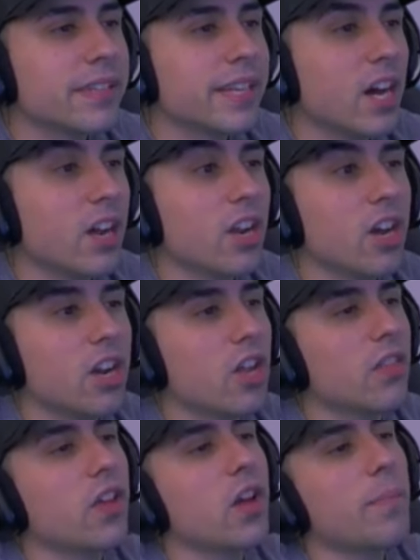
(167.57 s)
No, no, lo
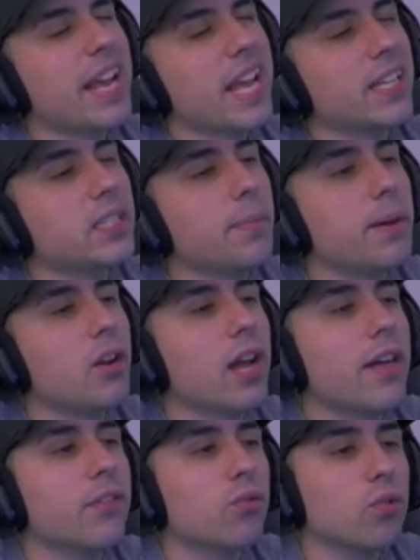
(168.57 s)
digo para que sepa lo que
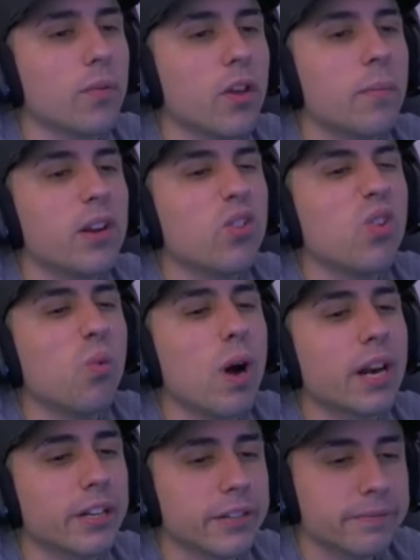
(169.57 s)
hace tu novio. Menudo que
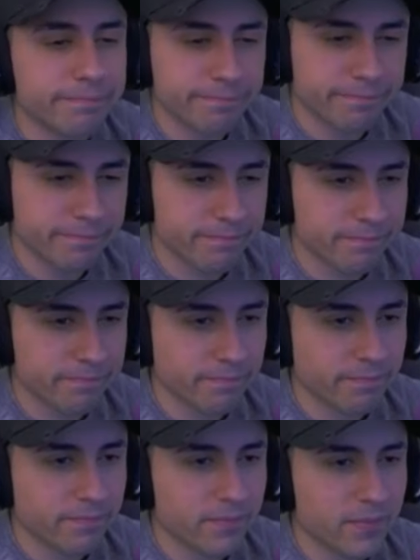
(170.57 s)
No estoy
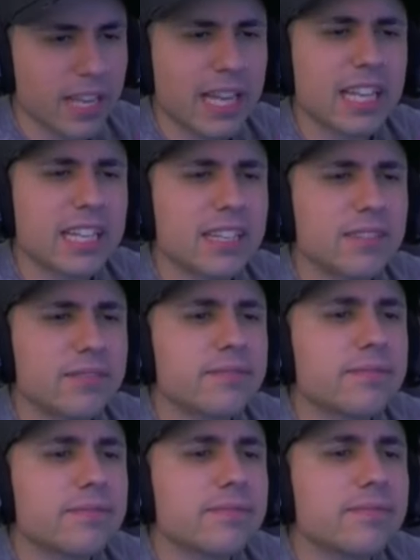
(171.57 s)
con él, no estoy
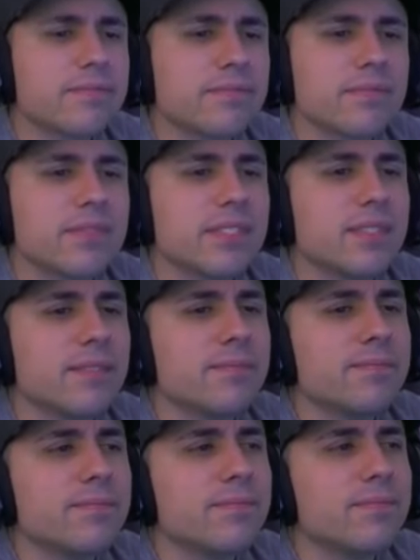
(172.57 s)
saliendo con él. Está
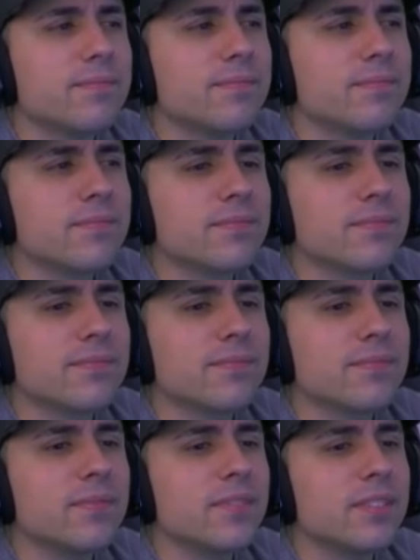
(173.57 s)
con la niña, pero
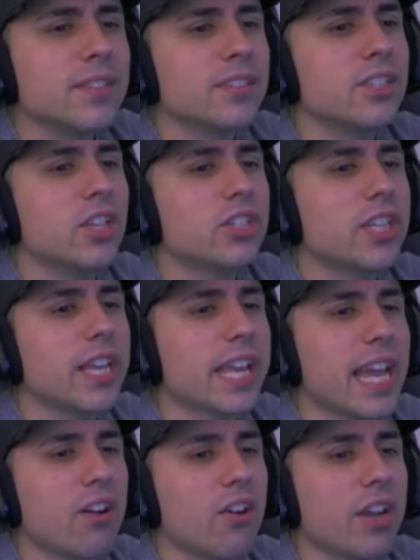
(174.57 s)
yo no No sé qué
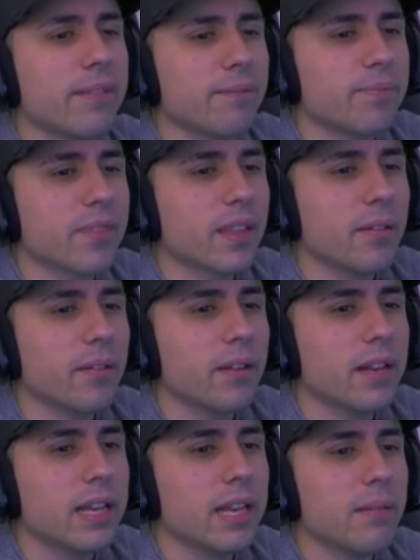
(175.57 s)
hago aquí.
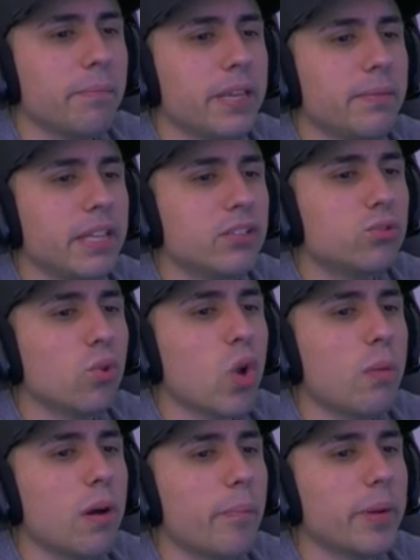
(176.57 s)
Vivi, tú
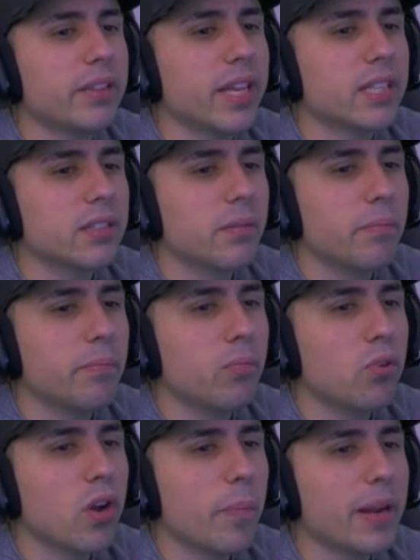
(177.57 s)
como pitas.
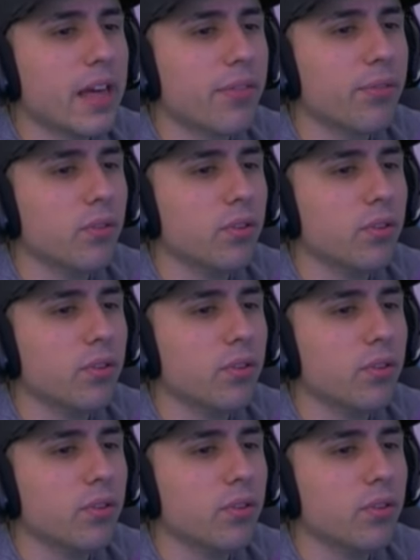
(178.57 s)
busco peli azul.